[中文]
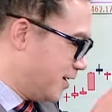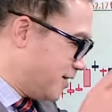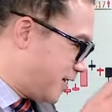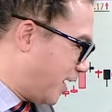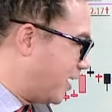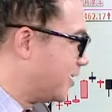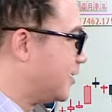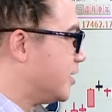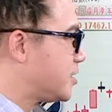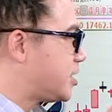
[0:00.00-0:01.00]
这个
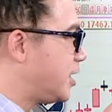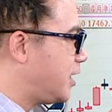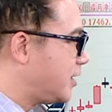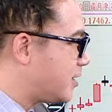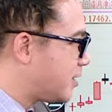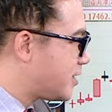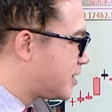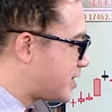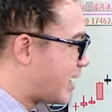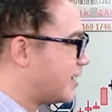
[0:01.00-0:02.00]

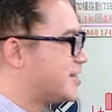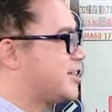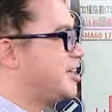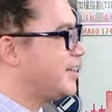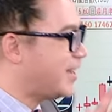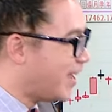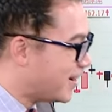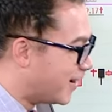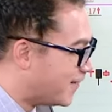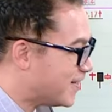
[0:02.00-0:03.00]
涨了7天
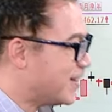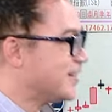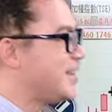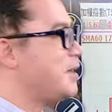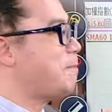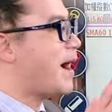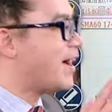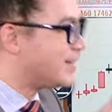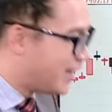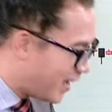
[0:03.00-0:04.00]
了，第
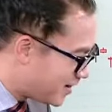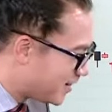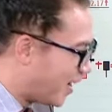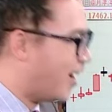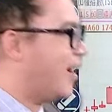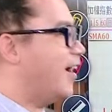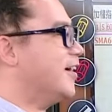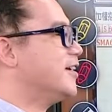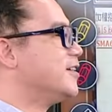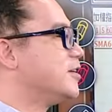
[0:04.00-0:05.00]
8天哦，
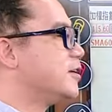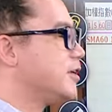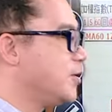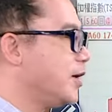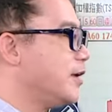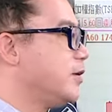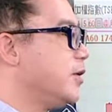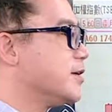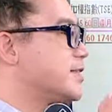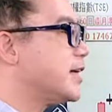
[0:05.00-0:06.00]
休息一下，因
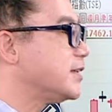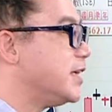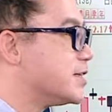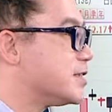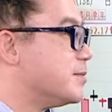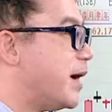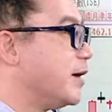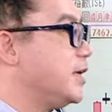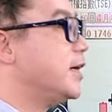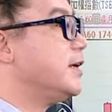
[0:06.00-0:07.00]
为上帝也是嘛，
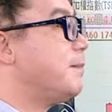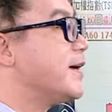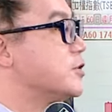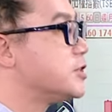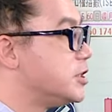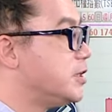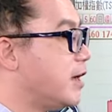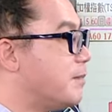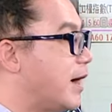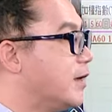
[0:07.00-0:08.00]
一个礼拜就7
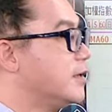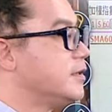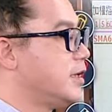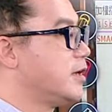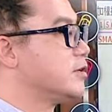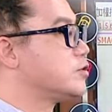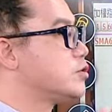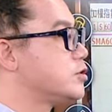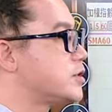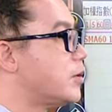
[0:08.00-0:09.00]
天嘛，你要
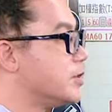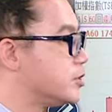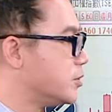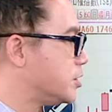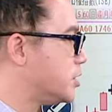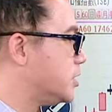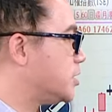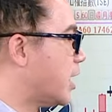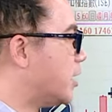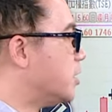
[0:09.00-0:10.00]
稍微休息一
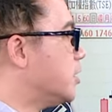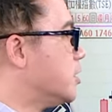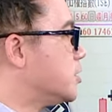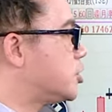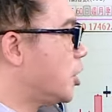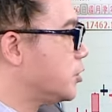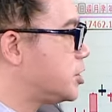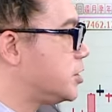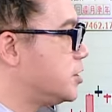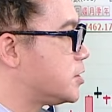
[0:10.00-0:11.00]
下，休
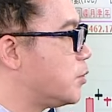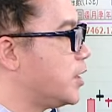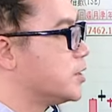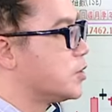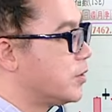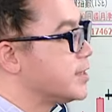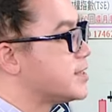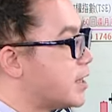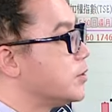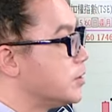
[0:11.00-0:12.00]
息是为了走更
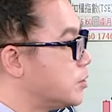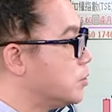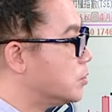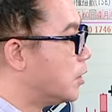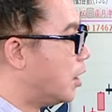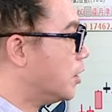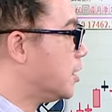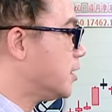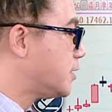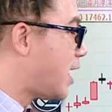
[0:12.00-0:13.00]
长远的路哦。
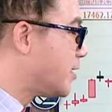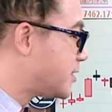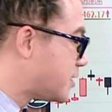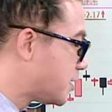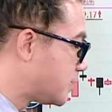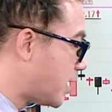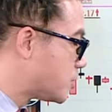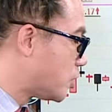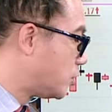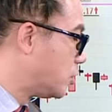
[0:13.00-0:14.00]
当然，在这
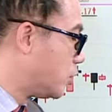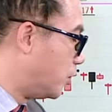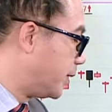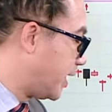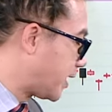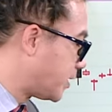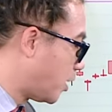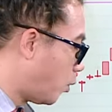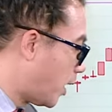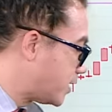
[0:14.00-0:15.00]
当中，我们也看
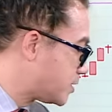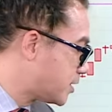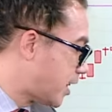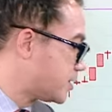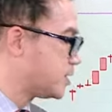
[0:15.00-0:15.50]
到外资还